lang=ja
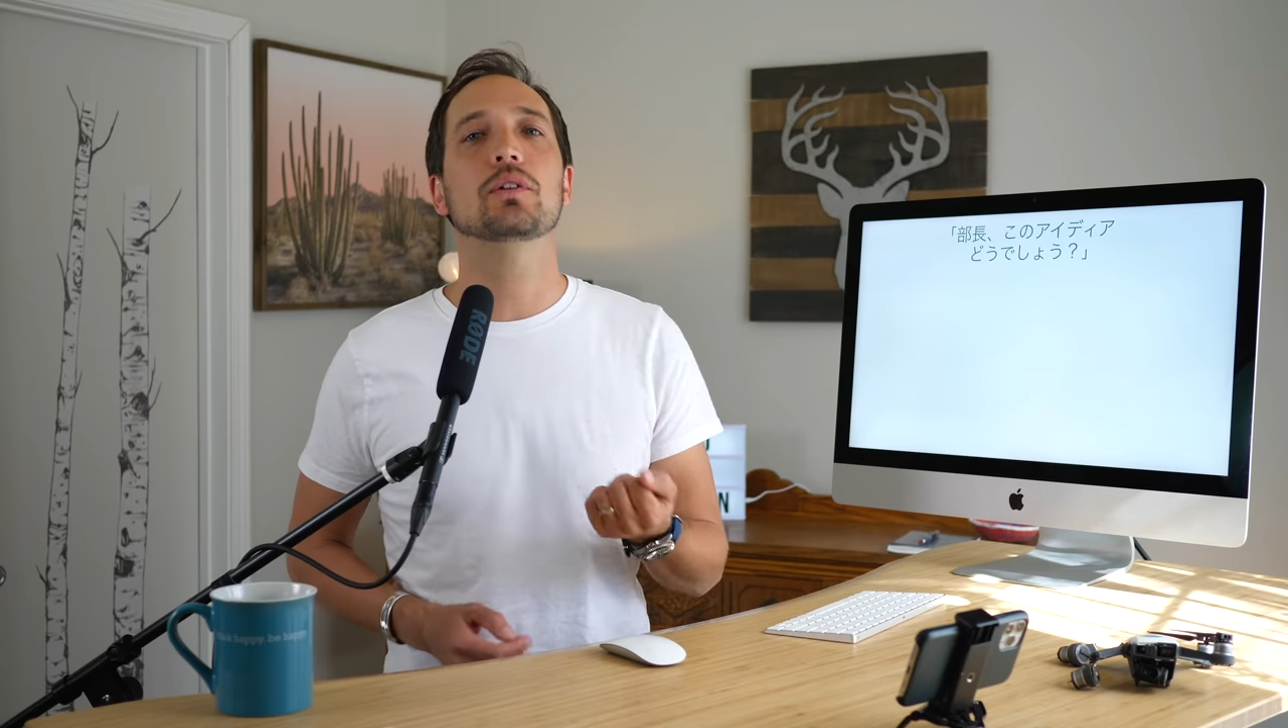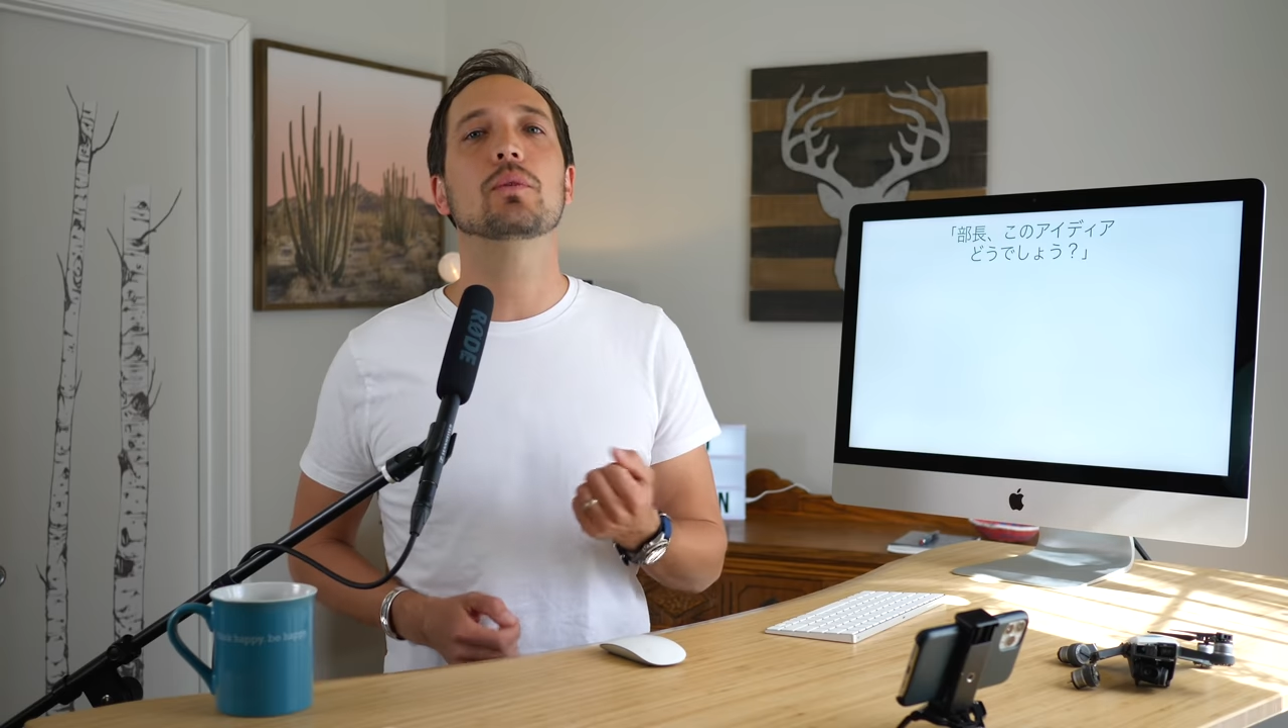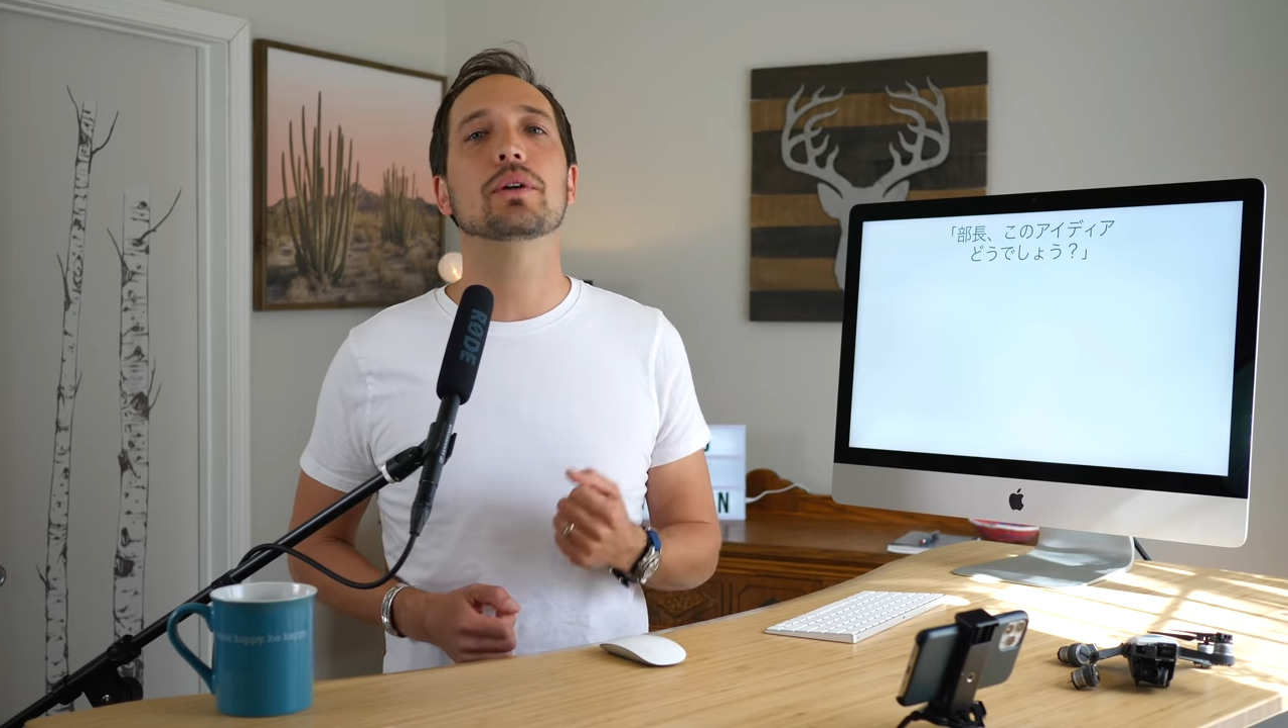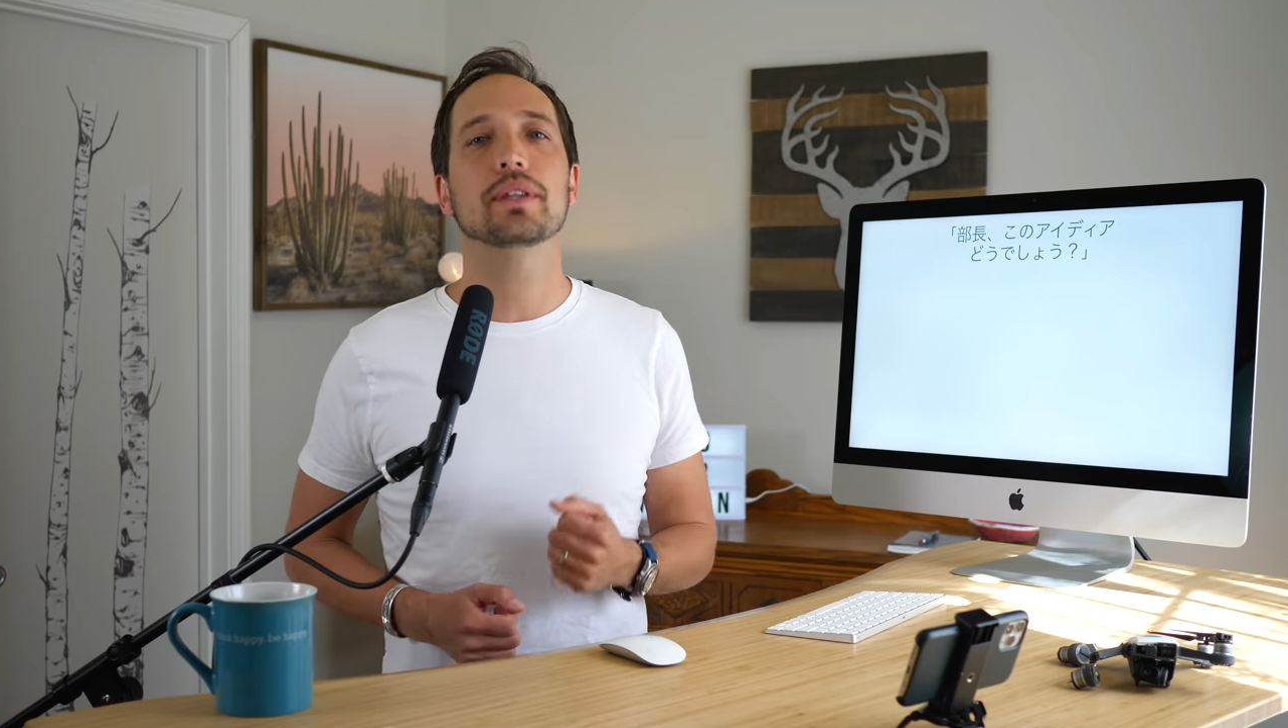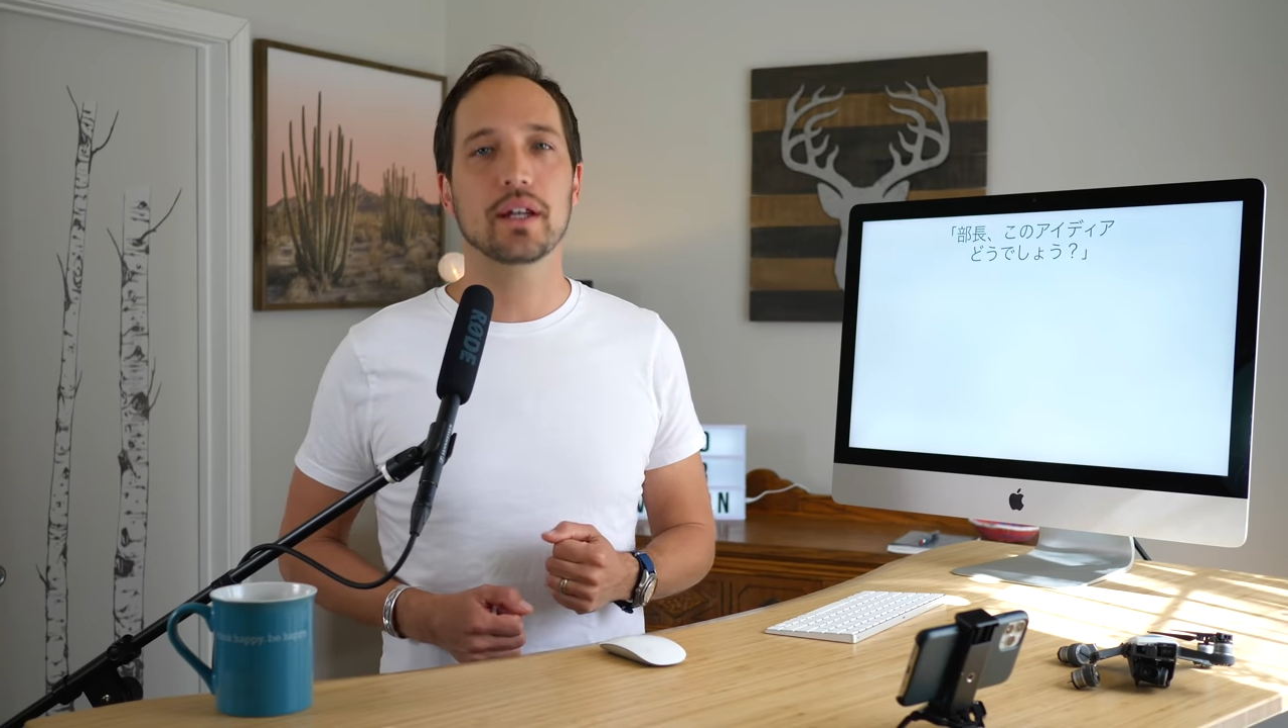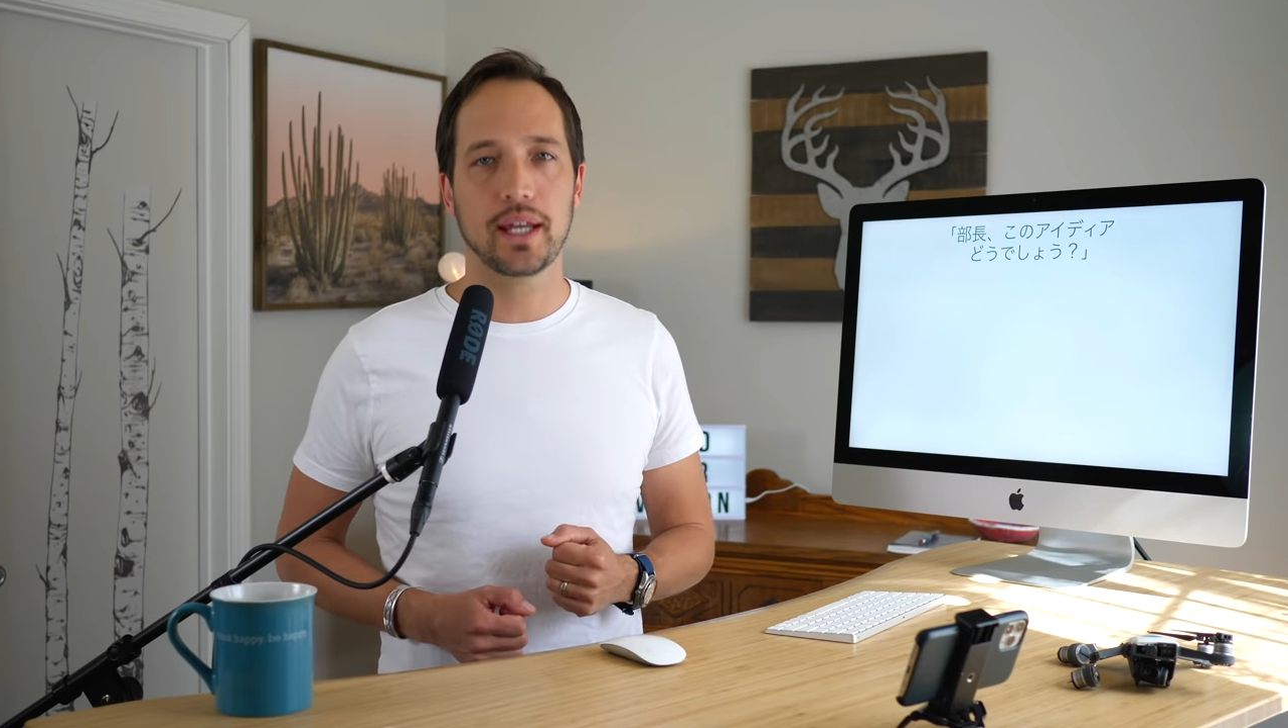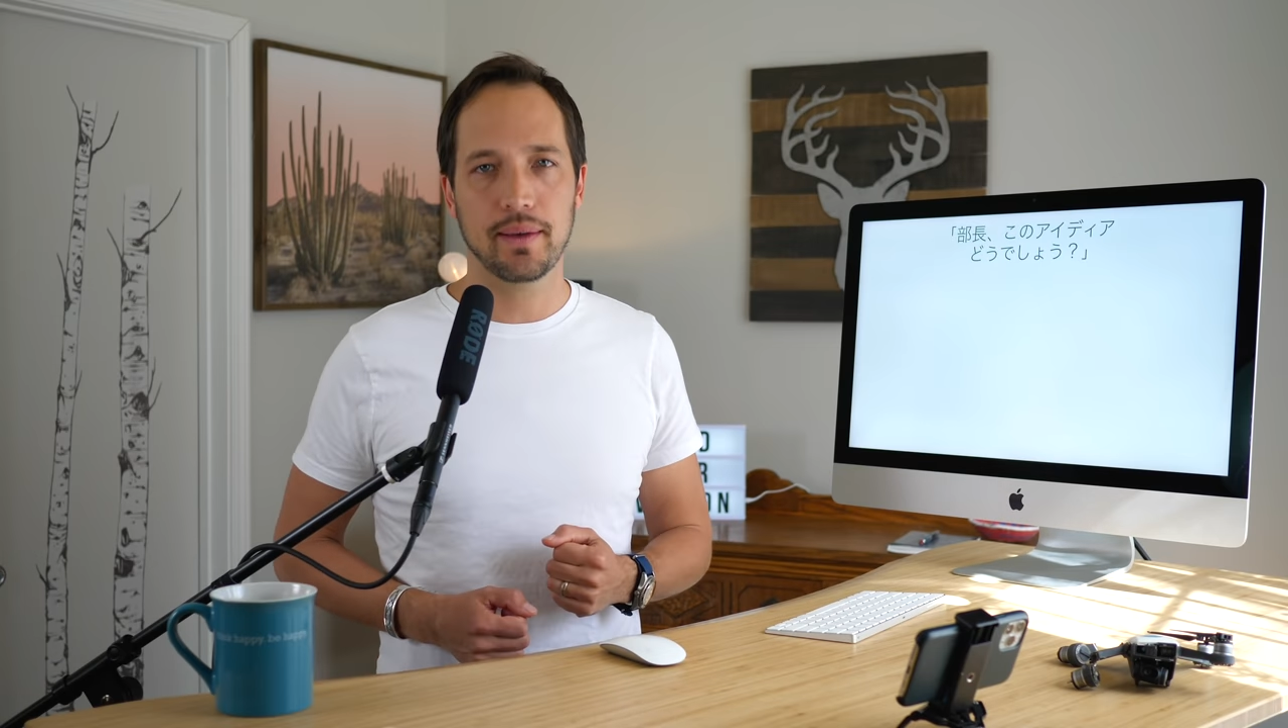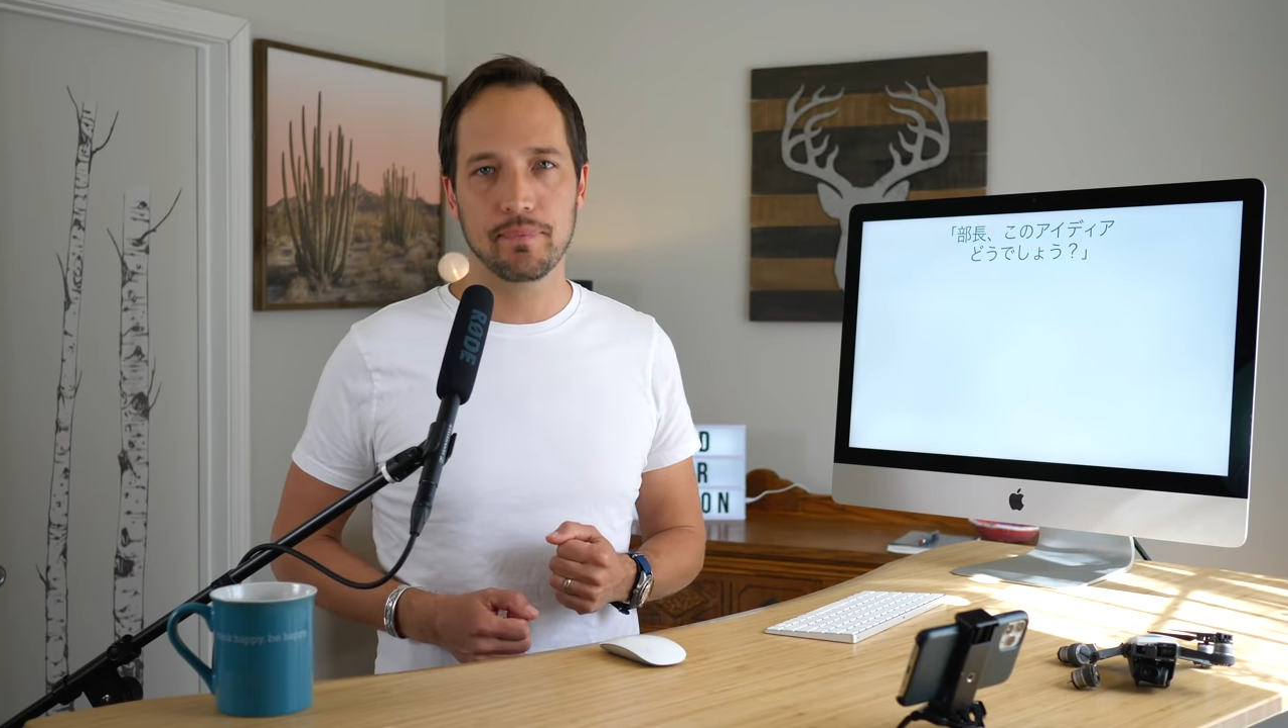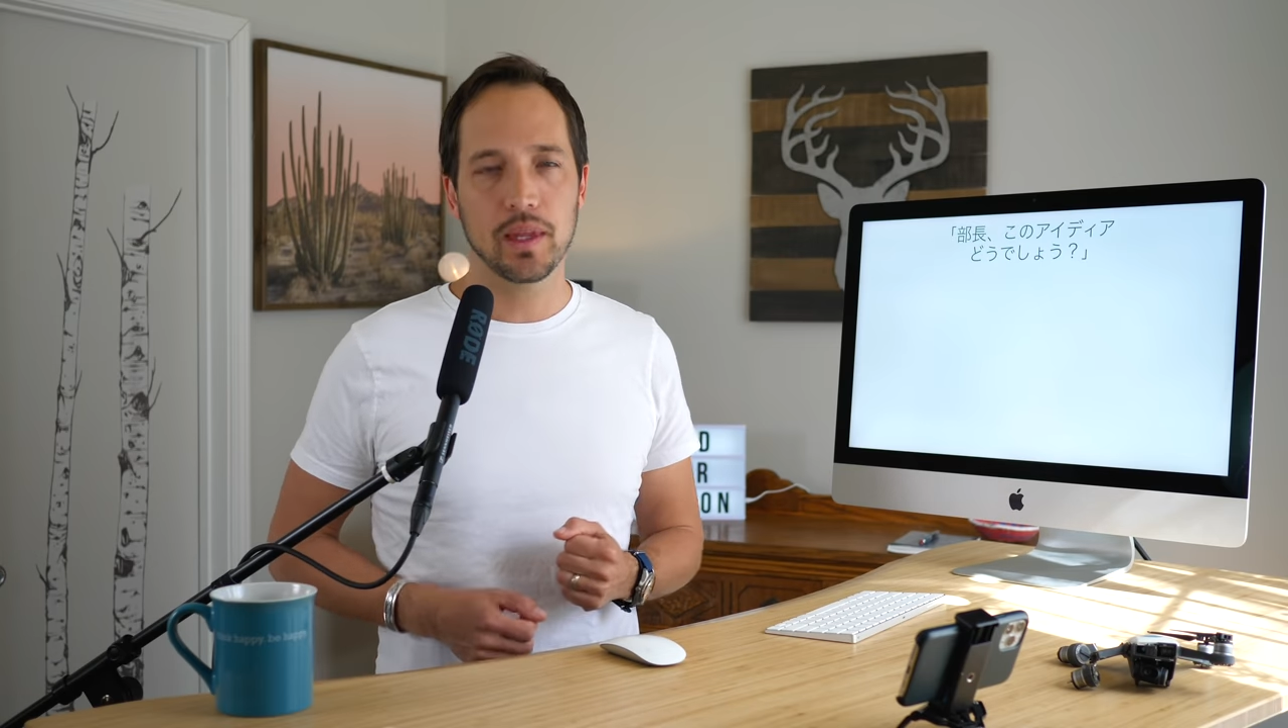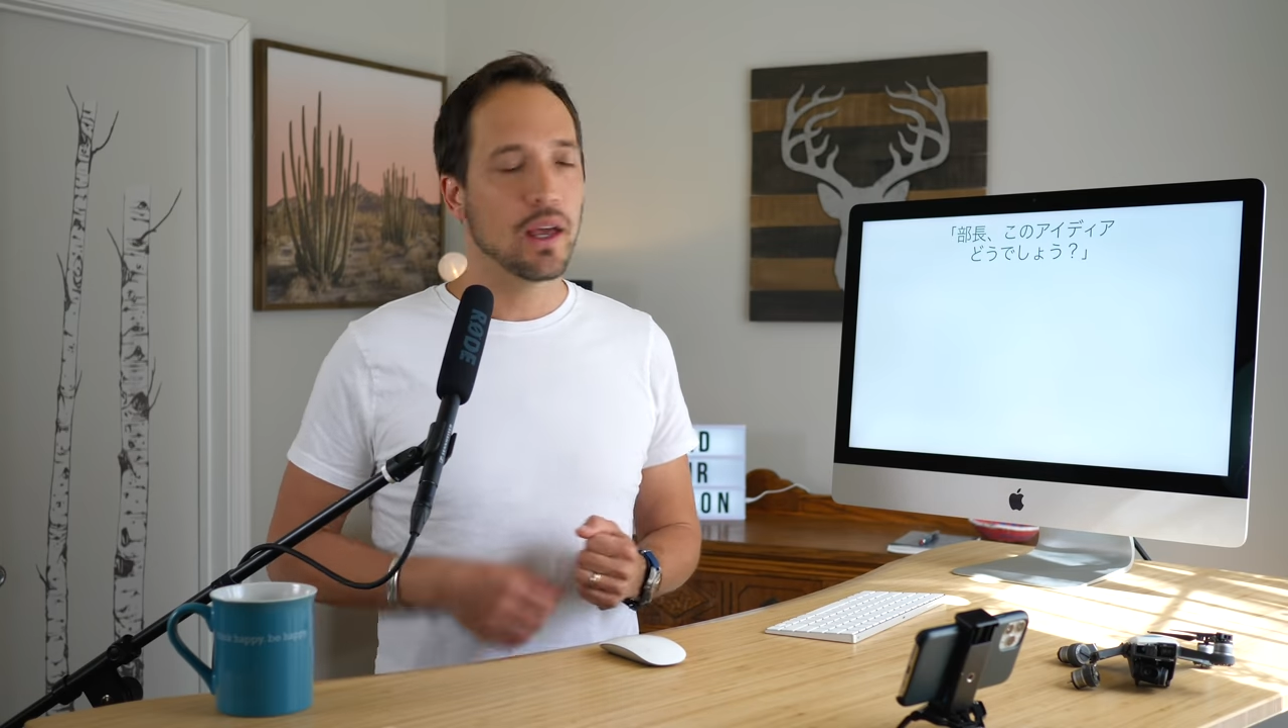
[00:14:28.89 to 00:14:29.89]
と思うんだよね。